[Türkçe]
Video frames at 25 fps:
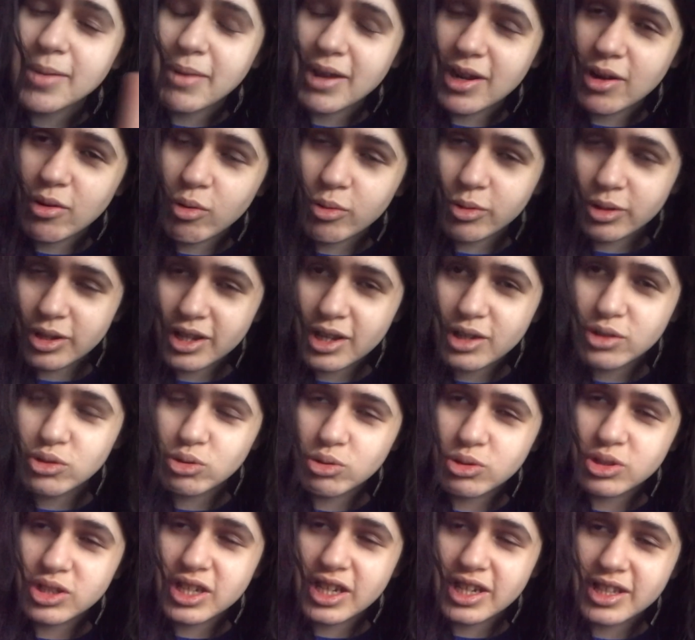ben o kadar
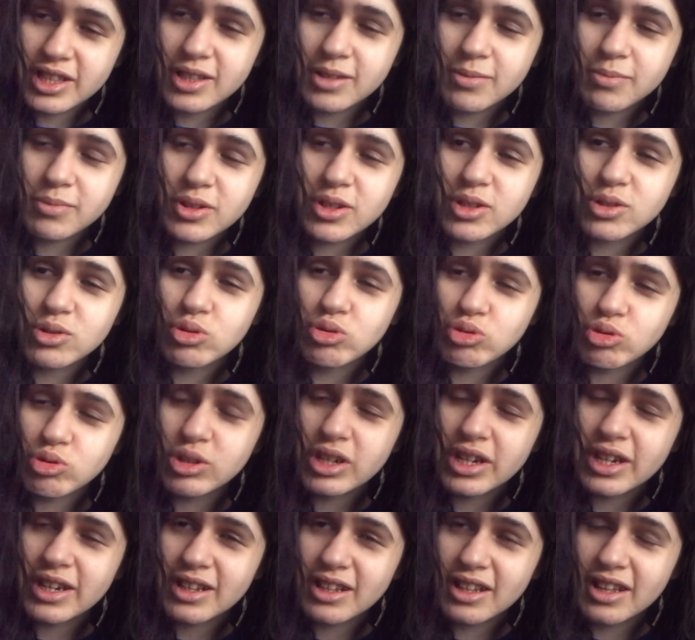çok çektim ki
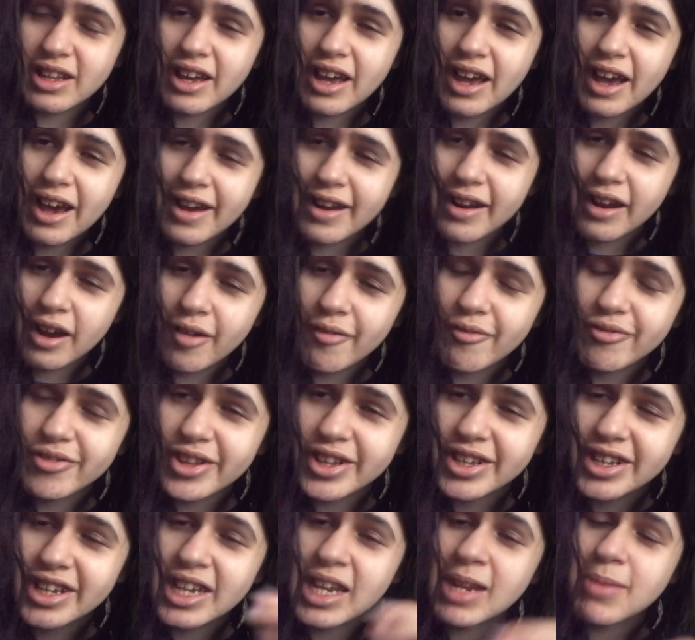sürekli her hafta
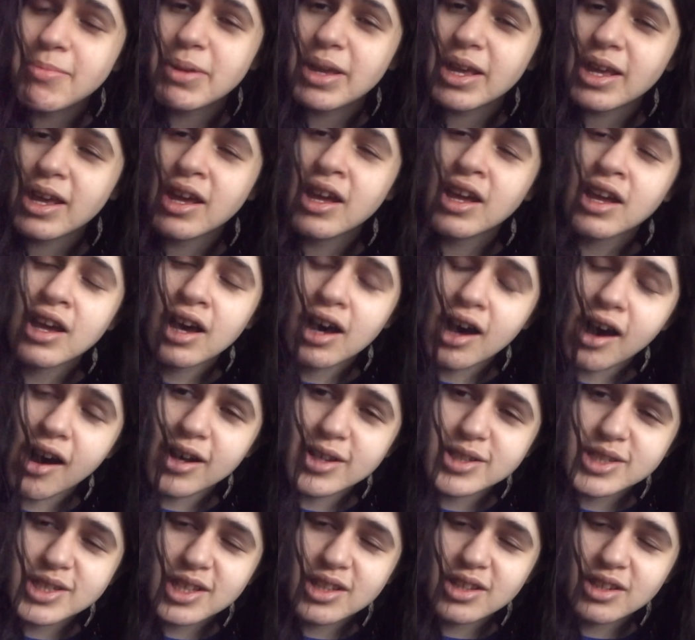yeni bir
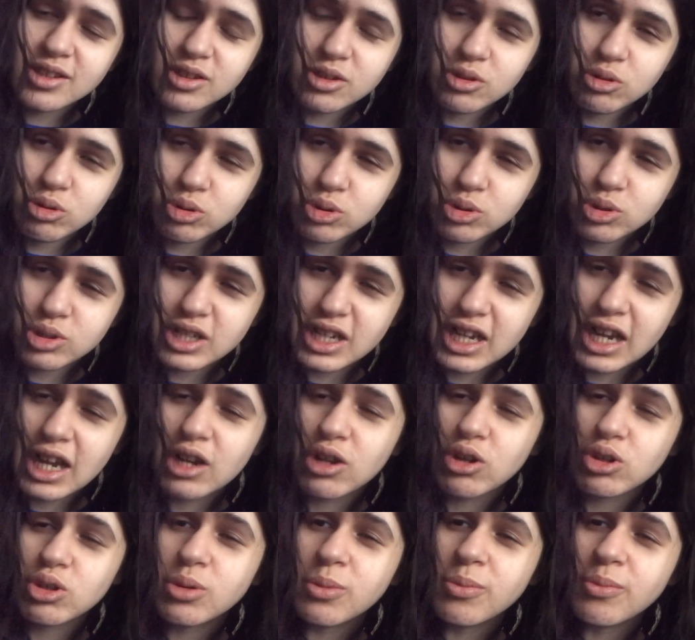hastalıkla yüz yüze
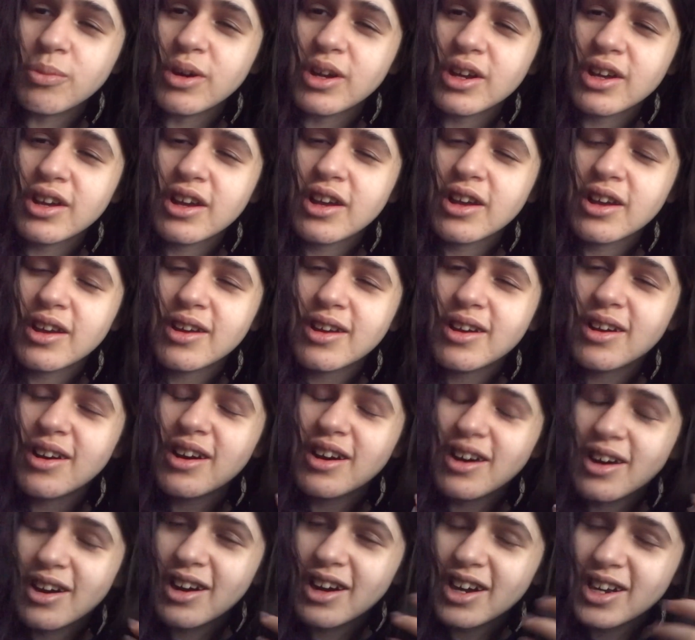geliyordum.
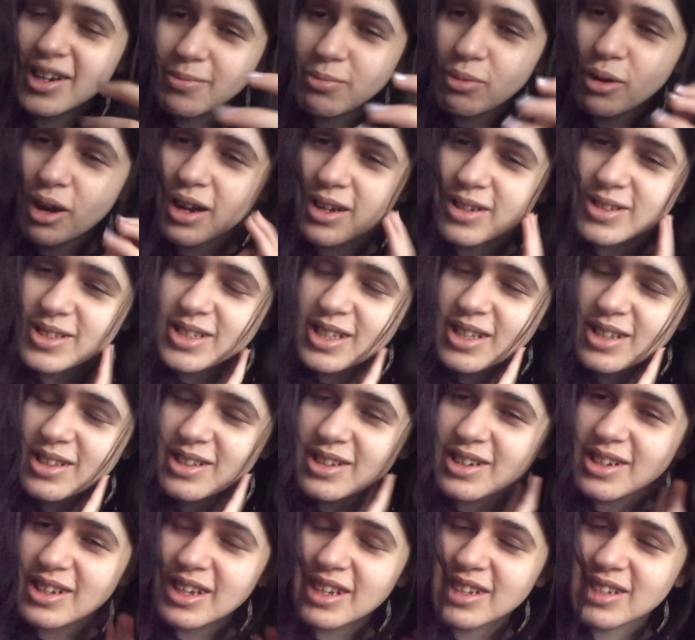Hani bu
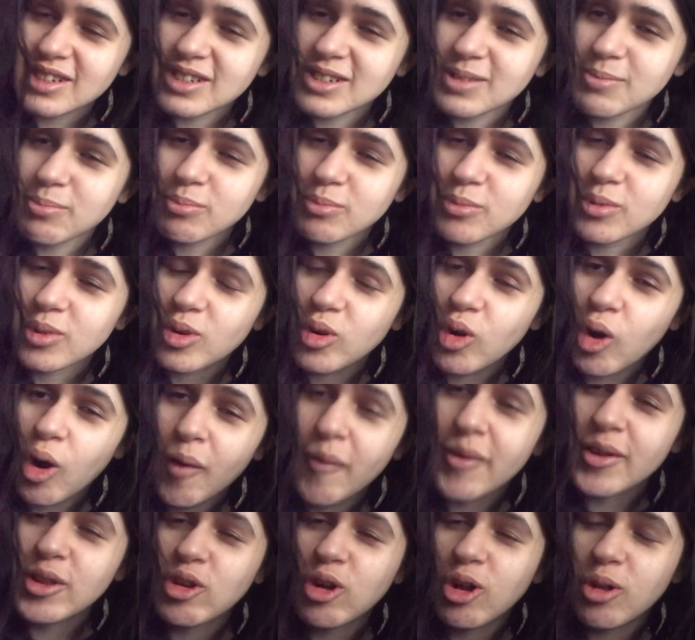hastalıkları geçelim
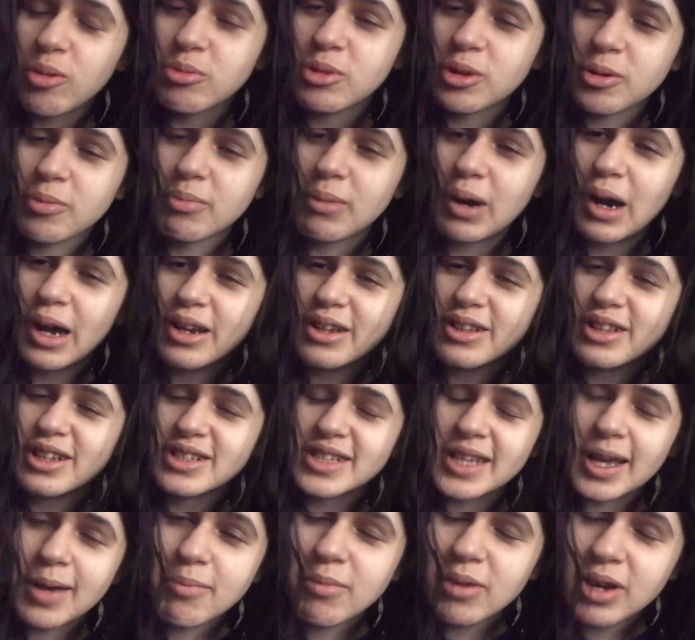Covid olmayayım bari
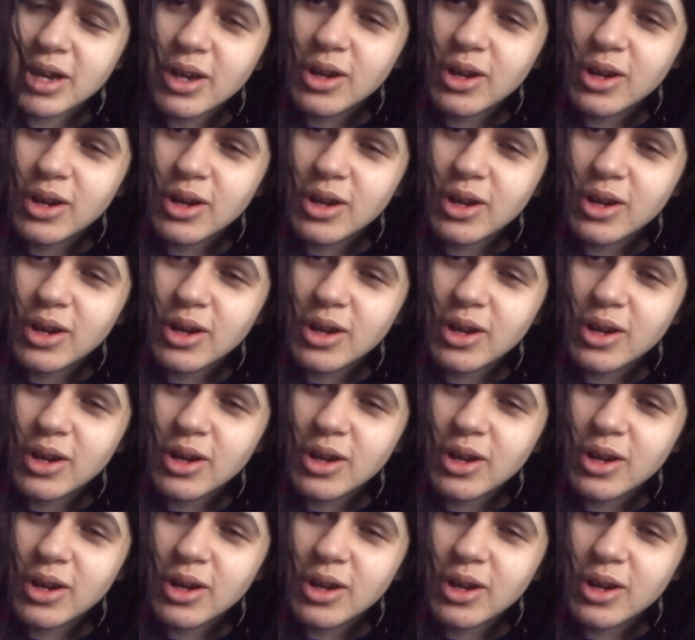desem.